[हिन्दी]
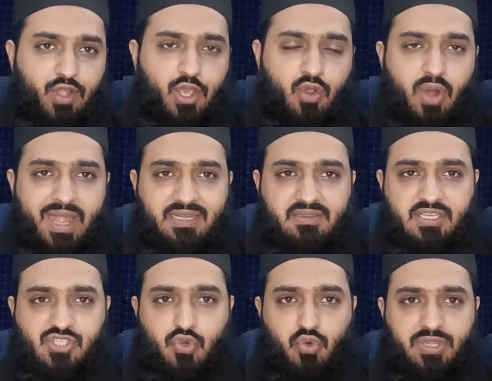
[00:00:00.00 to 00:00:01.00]
वीडियो को एंड
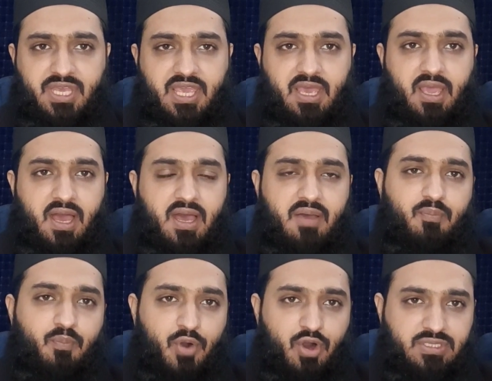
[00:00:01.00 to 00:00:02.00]
तक ज़रूर देखिएगा
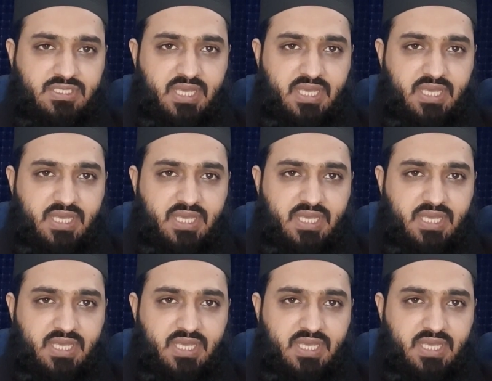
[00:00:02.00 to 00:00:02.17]
बहुत